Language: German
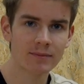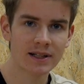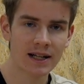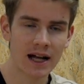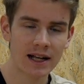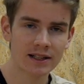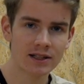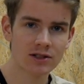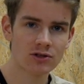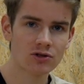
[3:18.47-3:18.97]
Man
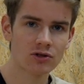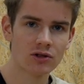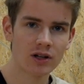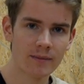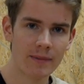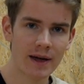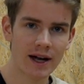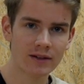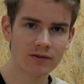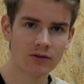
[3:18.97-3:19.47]
hat es schon
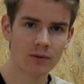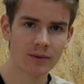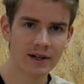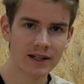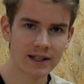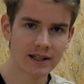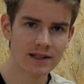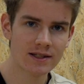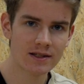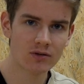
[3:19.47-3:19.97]
gemerkt, wo man
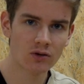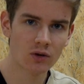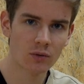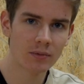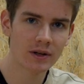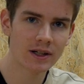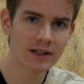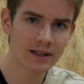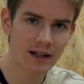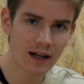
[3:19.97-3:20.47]
die Kiste
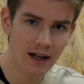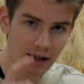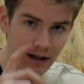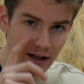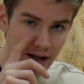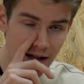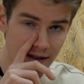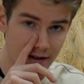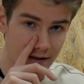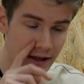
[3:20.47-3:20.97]

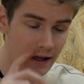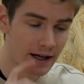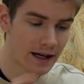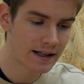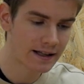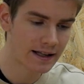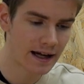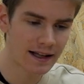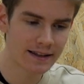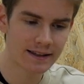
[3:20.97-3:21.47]
rumgetragen hat.
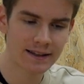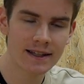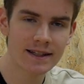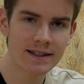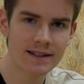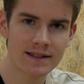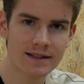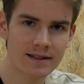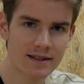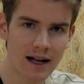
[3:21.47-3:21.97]
Da hat
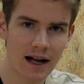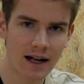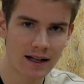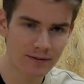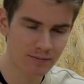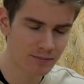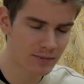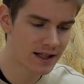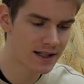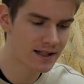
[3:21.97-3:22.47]
nichts, da
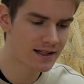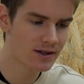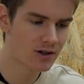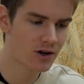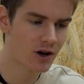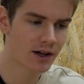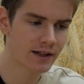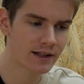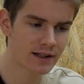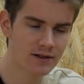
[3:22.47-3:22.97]
hat man nichts
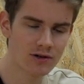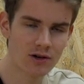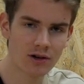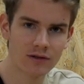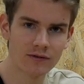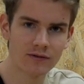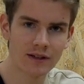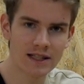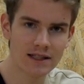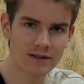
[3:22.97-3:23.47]
gehört, dass
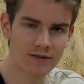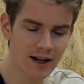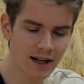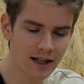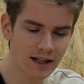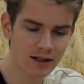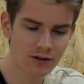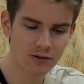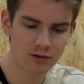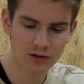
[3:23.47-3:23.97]
irgendwas
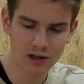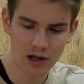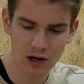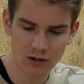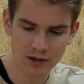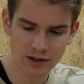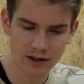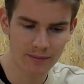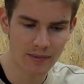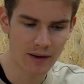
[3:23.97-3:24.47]
wackelt und
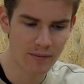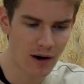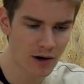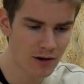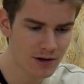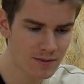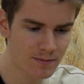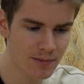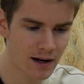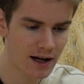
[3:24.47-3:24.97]
auch dann beim
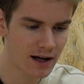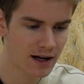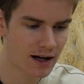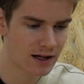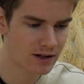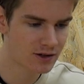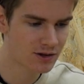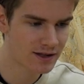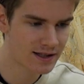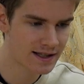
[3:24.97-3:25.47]
Auspacken.
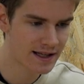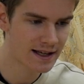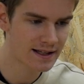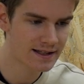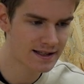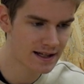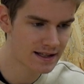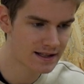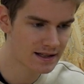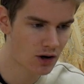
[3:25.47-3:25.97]
Also sehr,
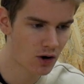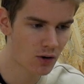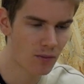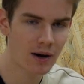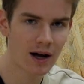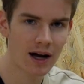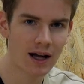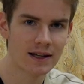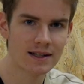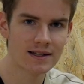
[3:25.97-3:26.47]
sehr
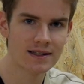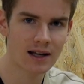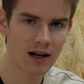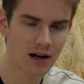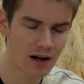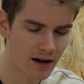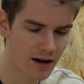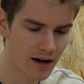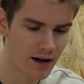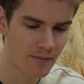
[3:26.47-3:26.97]
sauber alles
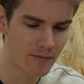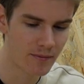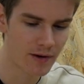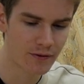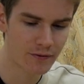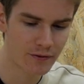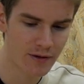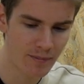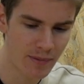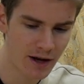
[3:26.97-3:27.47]

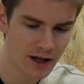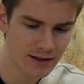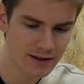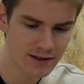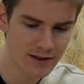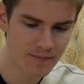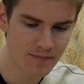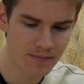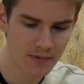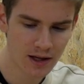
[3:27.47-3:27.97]
ähm, verpackt.